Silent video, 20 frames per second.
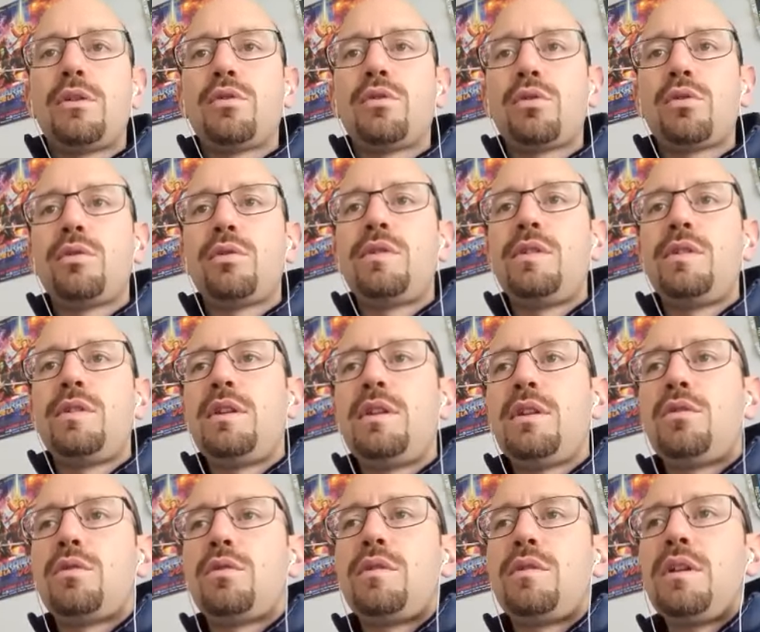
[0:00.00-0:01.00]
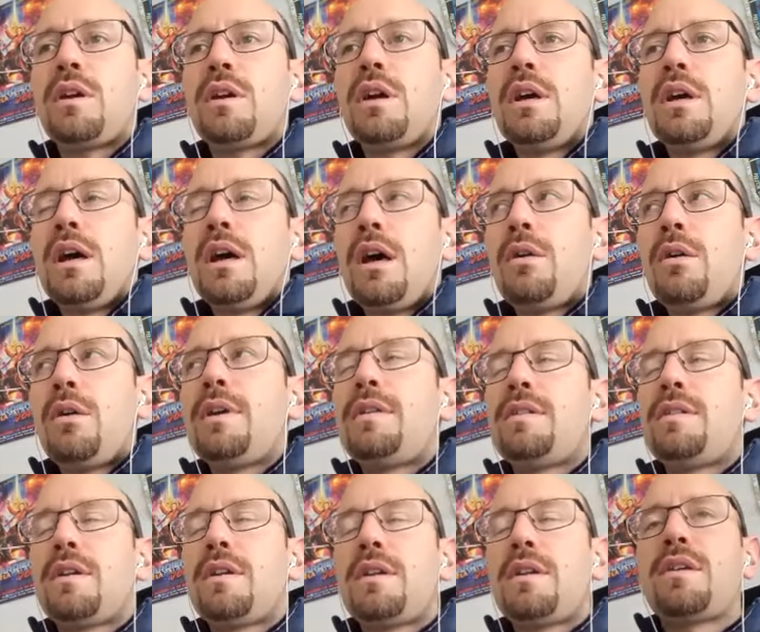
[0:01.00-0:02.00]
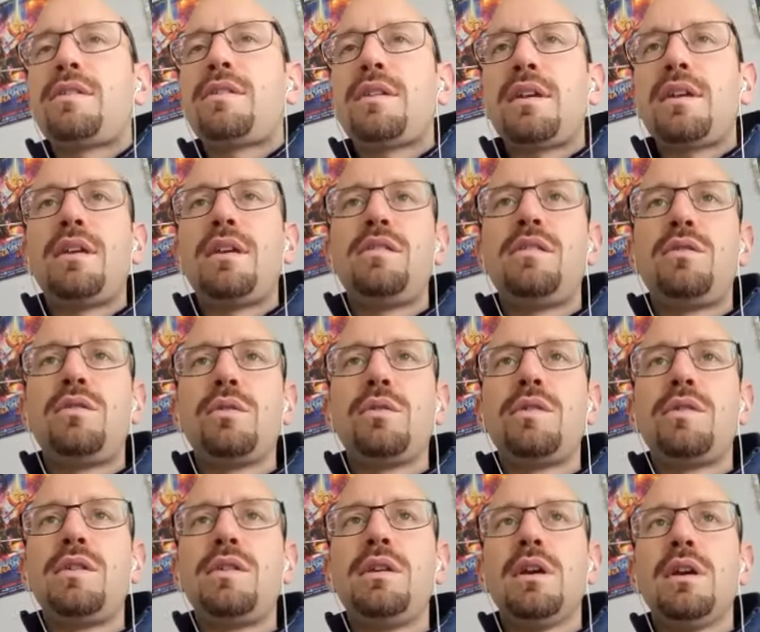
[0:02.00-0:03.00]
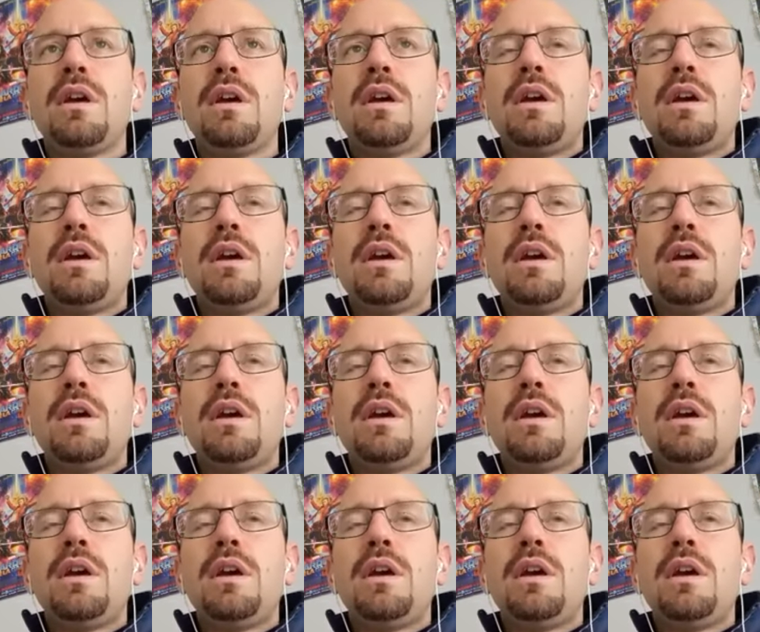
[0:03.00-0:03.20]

curiosité, te dire ah ouais tiens il y a ça qui existe aussi,